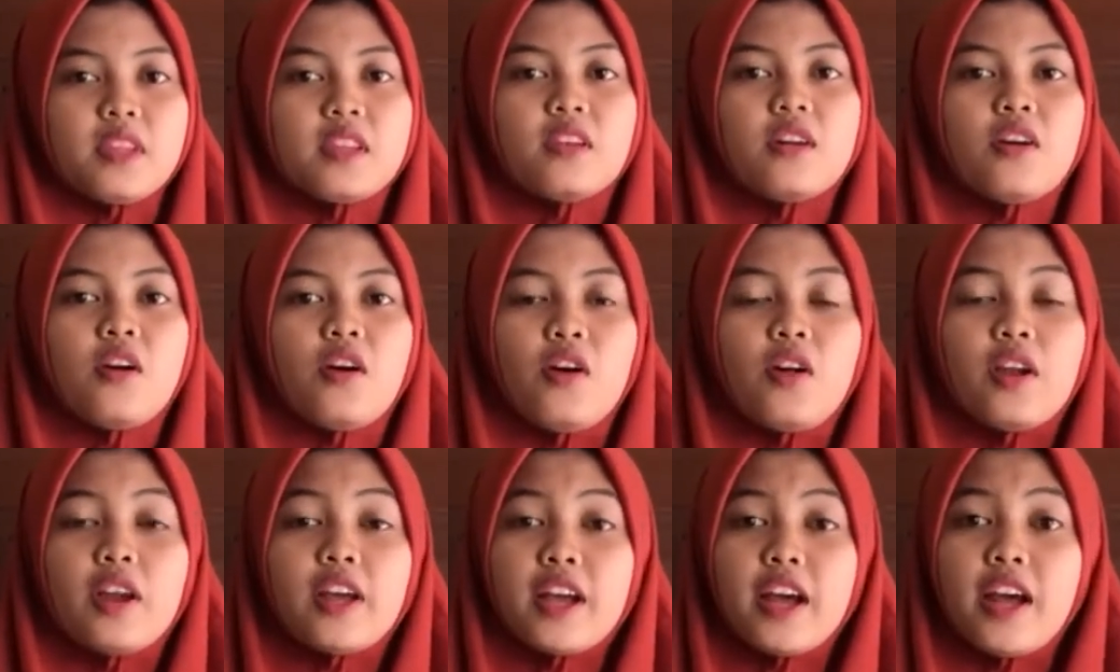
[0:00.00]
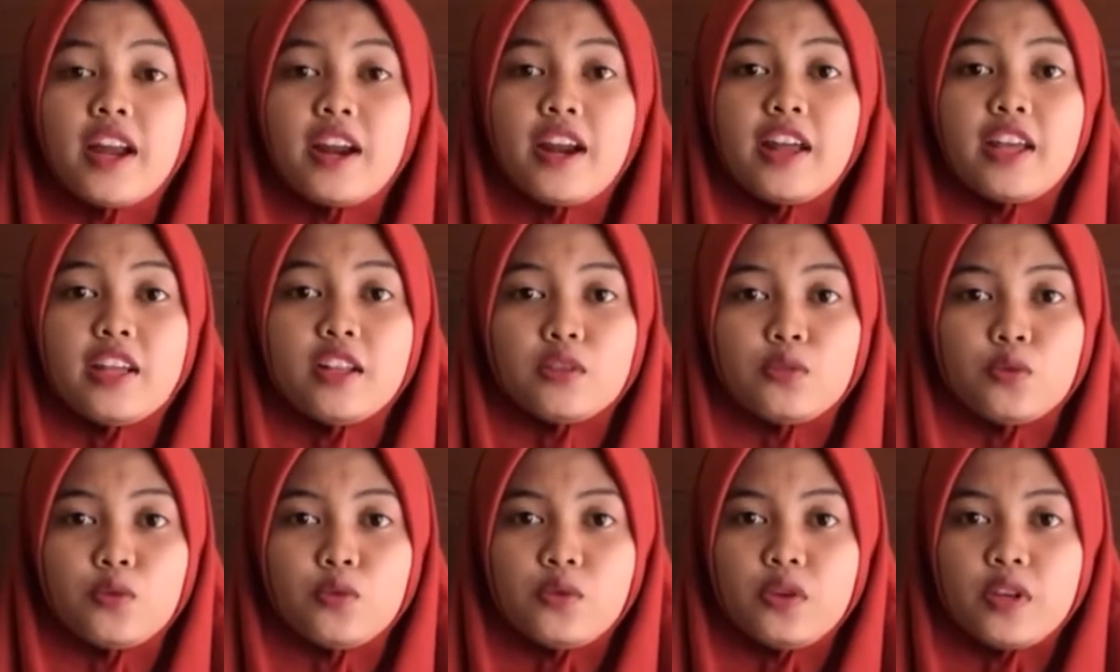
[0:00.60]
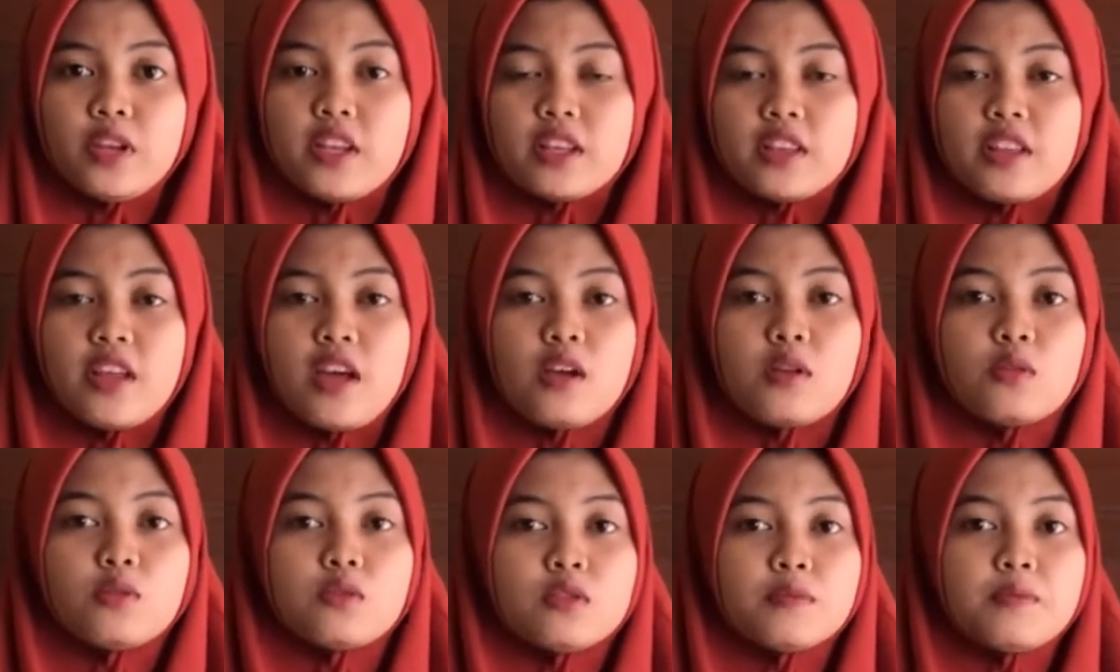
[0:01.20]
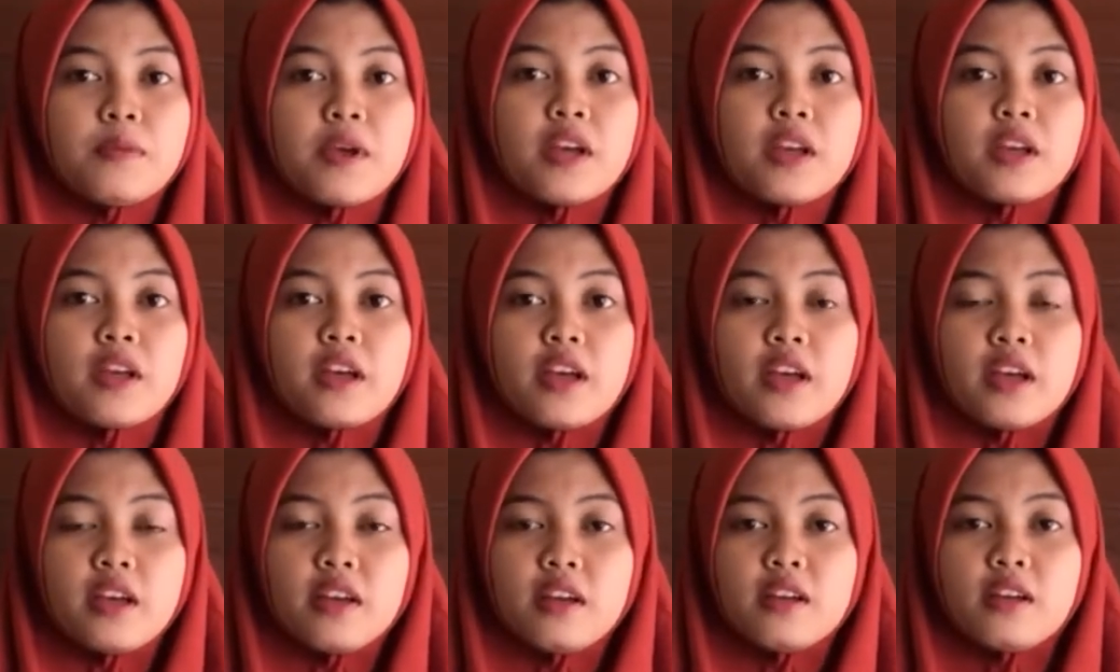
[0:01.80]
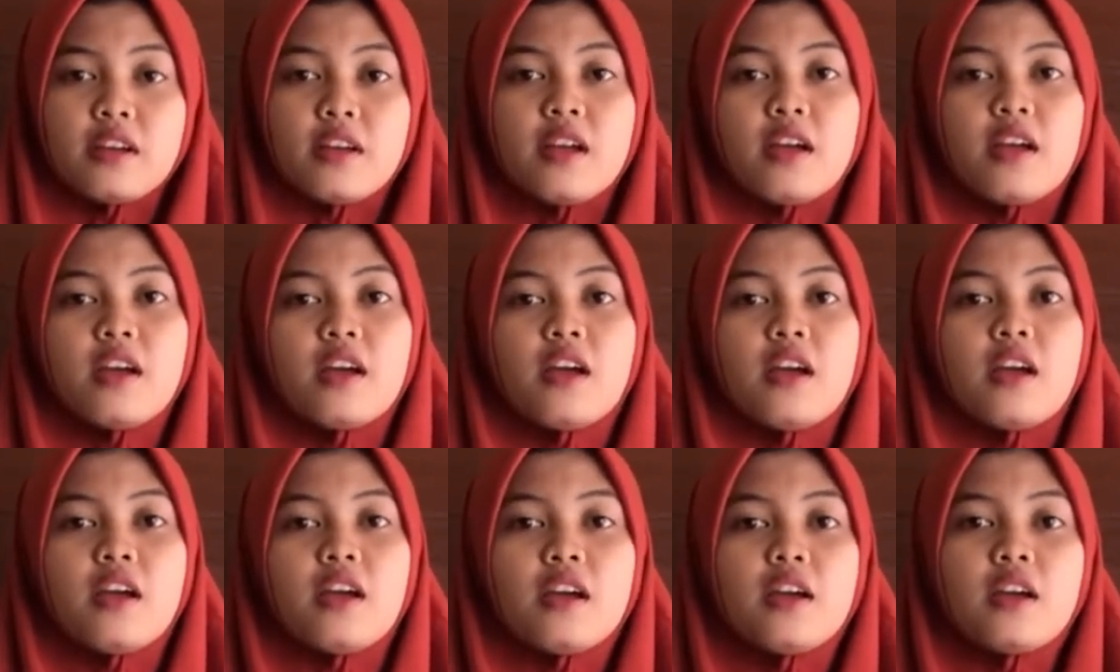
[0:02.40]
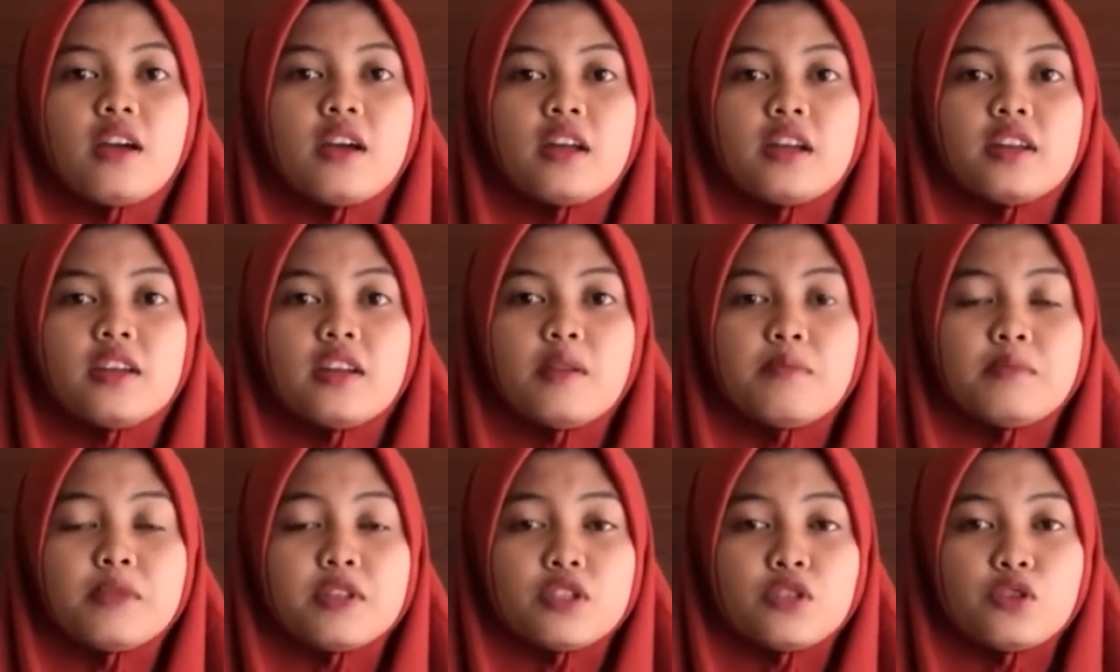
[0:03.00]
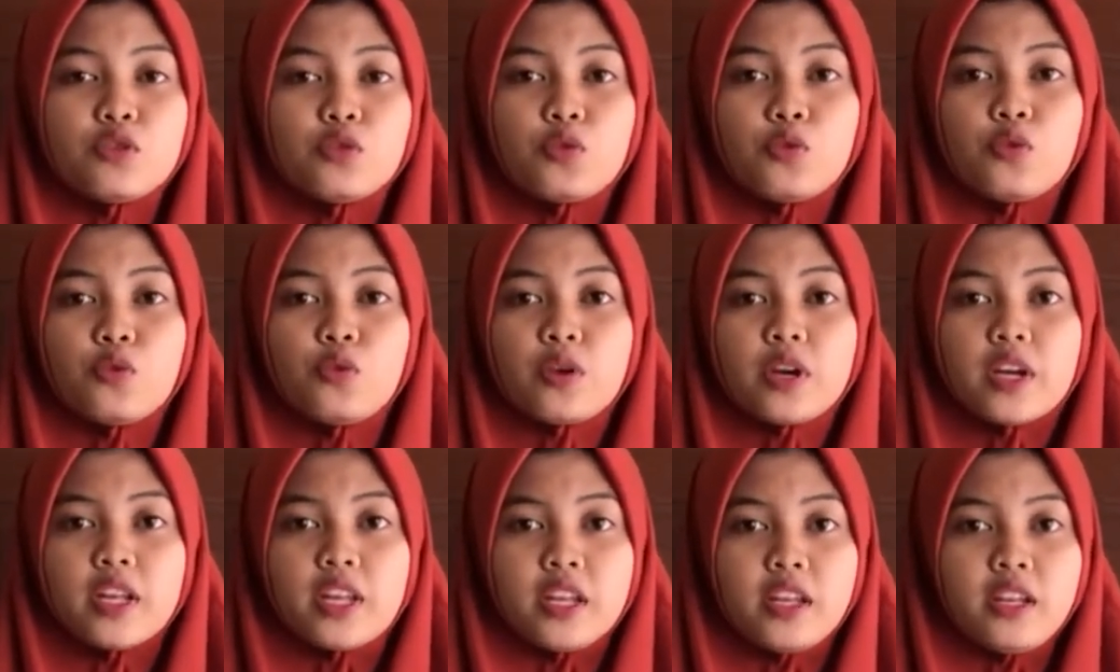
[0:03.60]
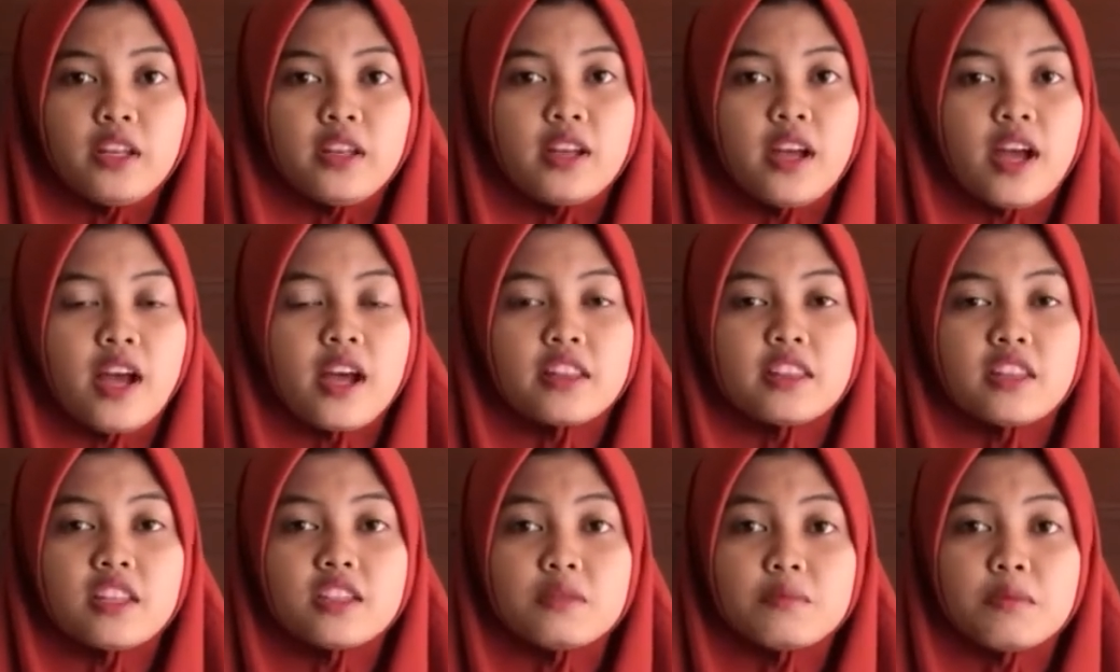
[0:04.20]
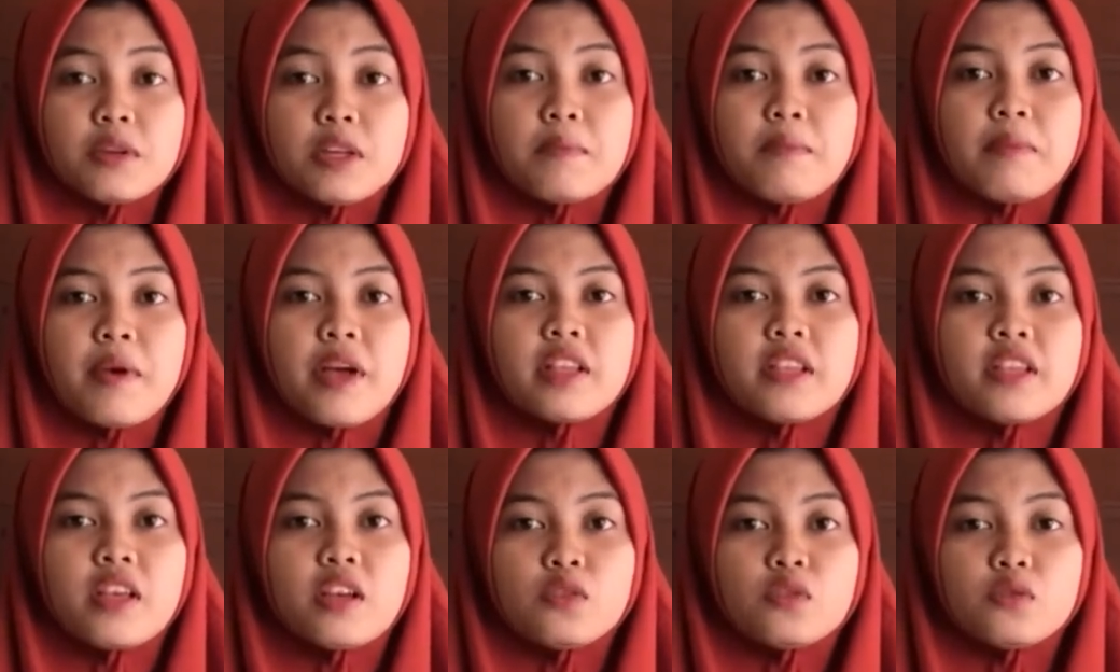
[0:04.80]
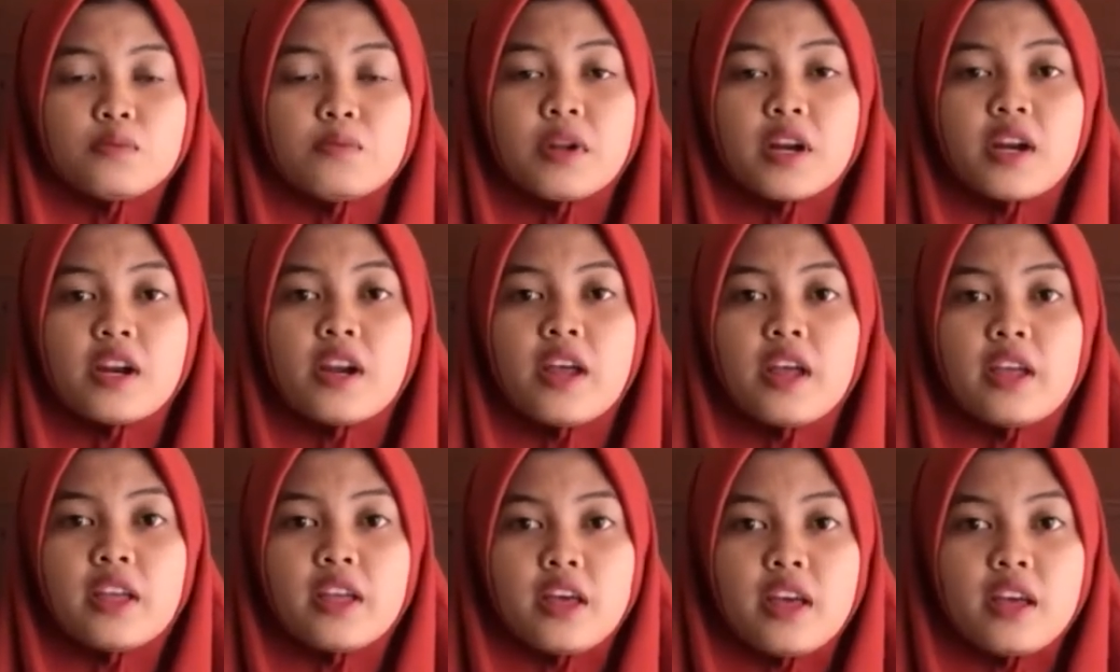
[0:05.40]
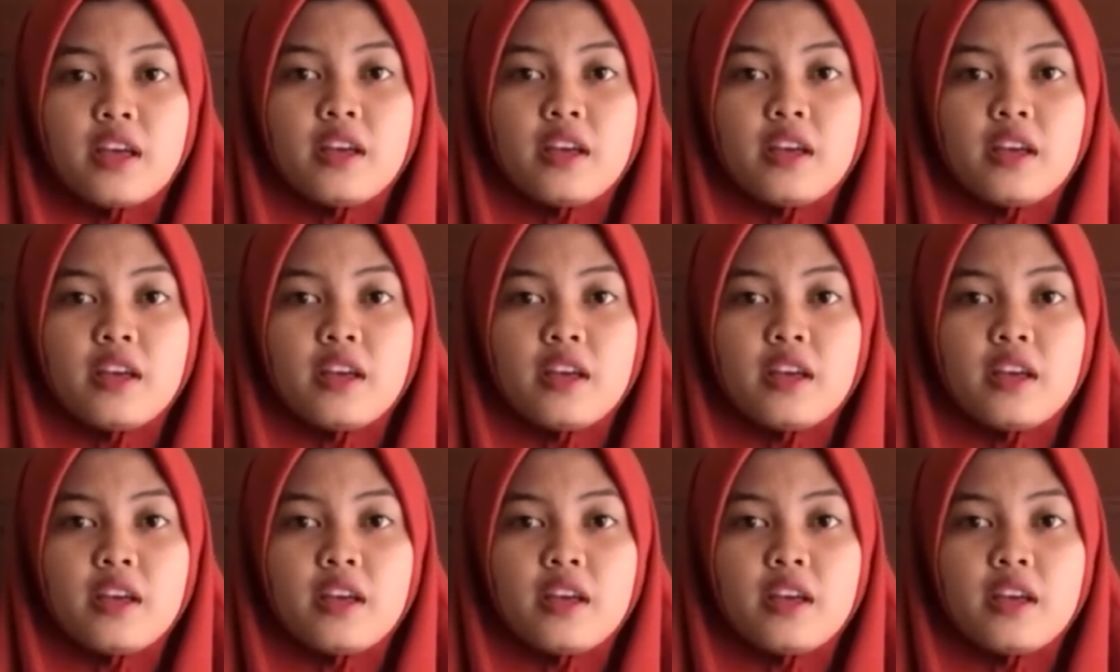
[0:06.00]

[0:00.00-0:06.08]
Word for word: Oleh karena itu, kita harus bangga dan mensyukuri atas melimpahnya sumber daya